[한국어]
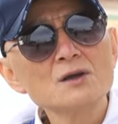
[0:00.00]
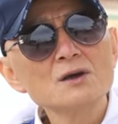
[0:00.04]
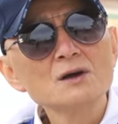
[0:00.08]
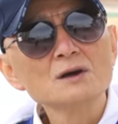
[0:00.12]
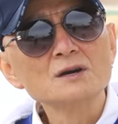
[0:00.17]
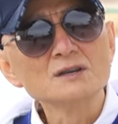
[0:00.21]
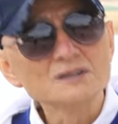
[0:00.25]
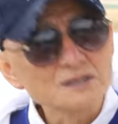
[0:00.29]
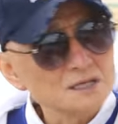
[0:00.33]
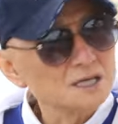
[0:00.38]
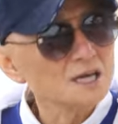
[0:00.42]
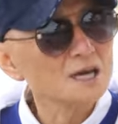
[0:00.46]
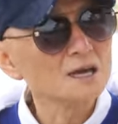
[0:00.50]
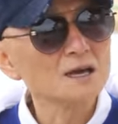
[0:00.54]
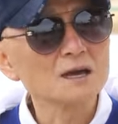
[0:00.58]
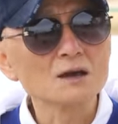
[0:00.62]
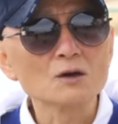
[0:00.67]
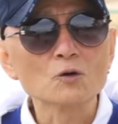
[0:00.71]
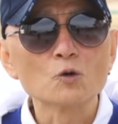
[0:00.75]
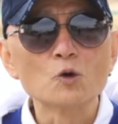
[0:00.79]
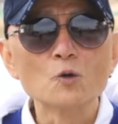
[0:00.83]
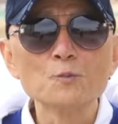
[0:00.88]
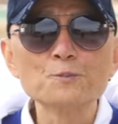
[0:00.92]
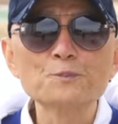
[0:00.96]
그렇게
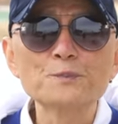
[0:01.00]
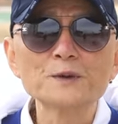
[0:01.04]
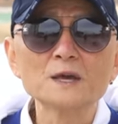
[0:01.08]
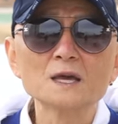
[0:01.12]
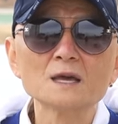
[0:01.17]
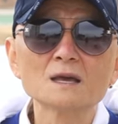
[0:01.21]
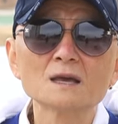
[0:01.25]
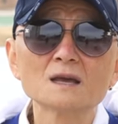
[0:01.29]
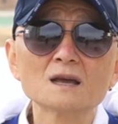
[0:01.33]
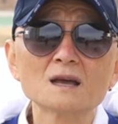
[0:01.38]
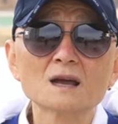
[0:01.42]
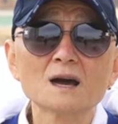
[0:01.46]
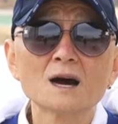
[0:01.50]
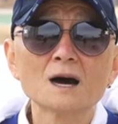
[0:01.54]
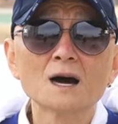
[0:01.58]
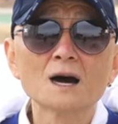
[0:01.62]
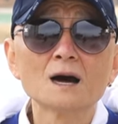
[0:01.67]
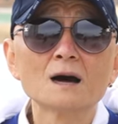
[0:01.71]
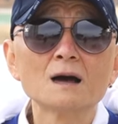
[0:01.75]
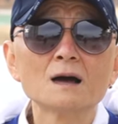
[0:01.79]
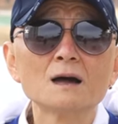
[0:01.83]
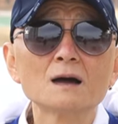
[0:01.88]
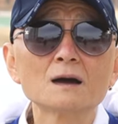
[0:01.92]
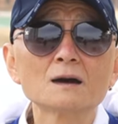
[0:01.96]

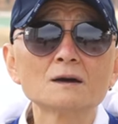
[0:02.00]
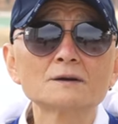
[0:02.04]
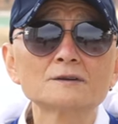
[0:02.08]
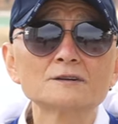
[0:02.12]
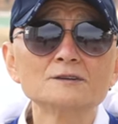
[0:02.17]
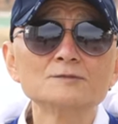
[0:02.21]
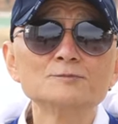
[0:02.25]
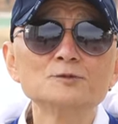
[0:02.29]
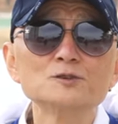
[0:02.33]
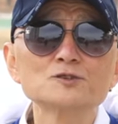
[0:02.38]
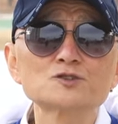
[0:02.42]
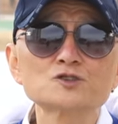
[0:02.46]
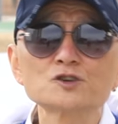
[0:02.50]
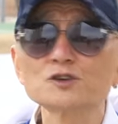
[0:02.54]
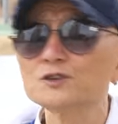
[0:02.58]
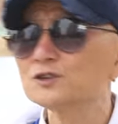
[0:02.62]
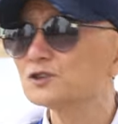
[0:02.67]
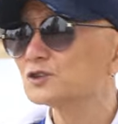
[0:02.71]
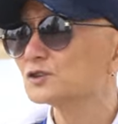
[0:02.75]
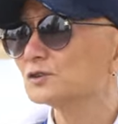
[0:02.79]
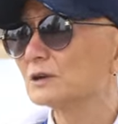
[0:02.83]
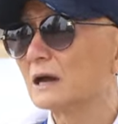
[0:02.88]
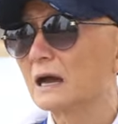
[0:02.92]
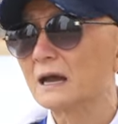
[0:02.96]
고삐가 그러면
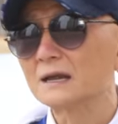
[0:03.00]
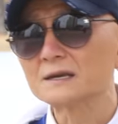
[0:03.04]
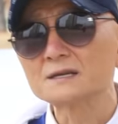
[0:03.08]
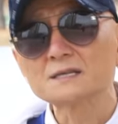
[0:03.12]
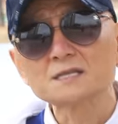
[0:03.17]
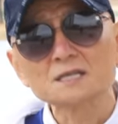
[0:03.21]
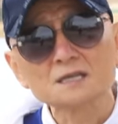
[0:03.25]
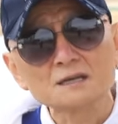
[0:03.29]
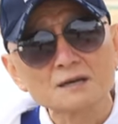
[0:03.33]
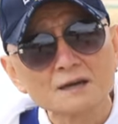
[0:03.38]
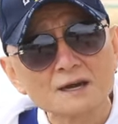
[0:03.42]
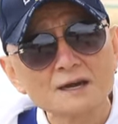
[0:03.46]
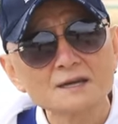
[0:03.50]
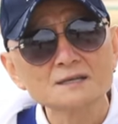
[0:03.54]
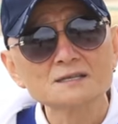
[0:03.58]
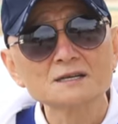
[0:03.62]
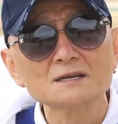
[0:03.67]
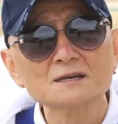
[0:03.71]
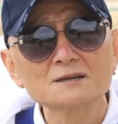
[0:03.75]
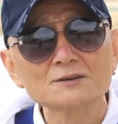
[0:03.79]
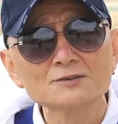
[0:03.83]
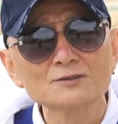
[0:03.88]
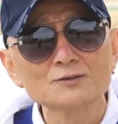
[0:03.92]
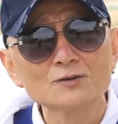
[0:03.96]
출줄 뭐 안 시켜야지
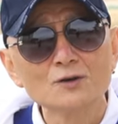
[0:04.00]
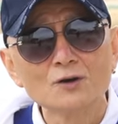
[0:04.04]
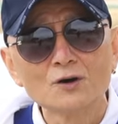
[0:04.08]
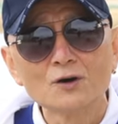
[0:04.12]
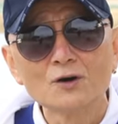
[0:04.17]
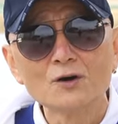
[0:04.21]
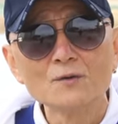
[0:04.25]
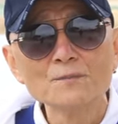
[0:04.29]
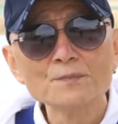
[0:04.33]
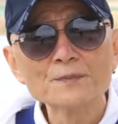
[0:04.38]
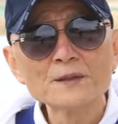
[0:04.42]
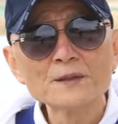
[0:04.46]
그러고